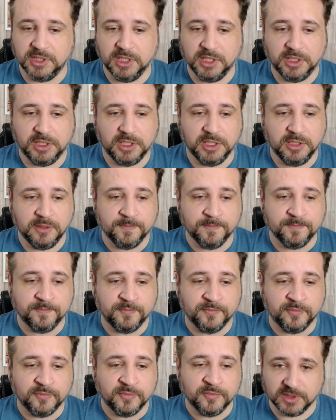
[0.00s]
aqui.
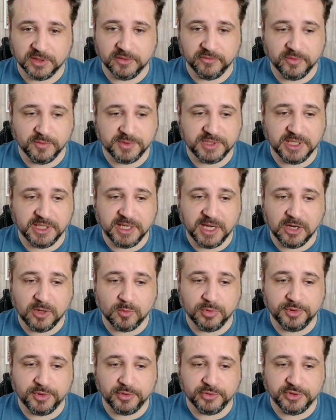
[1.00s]
Vamos clicar com
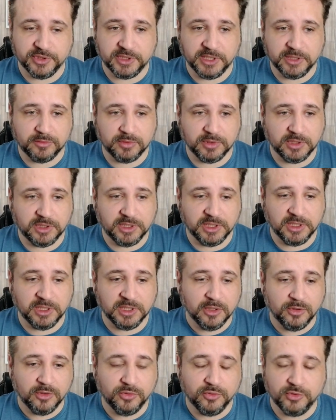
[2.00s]
o botão direito
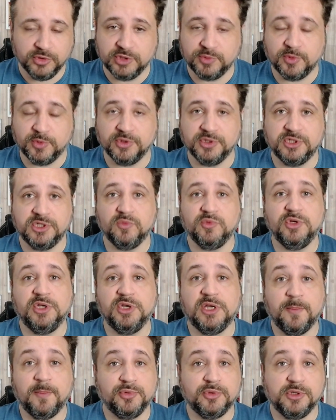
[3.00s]
aqui no dispositivo de
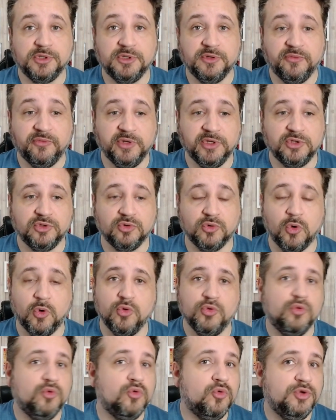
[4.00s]
captura de vídeo
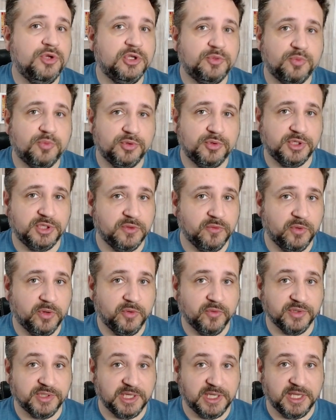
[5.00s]
ou no dispositivo
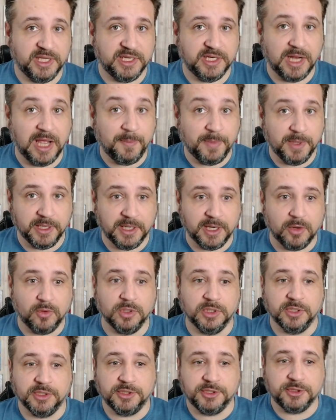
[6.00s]
que você queira aplicar o
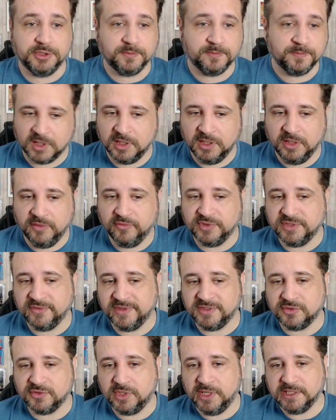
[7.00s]
LUT e você
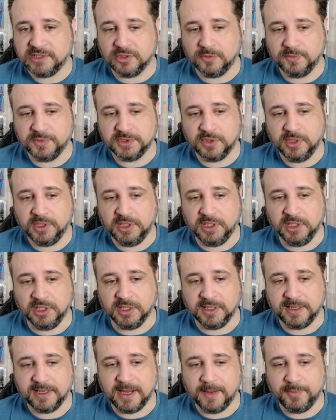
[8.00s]
vai escolher essa opção aqui,
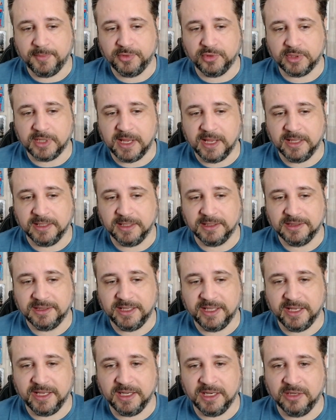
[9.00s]
capturar
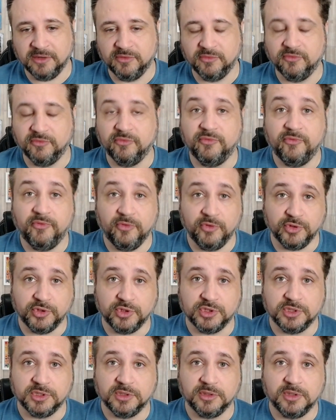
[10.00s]
tela
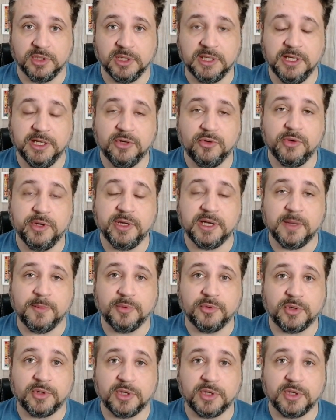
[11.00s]
fonte. Clicou em capturar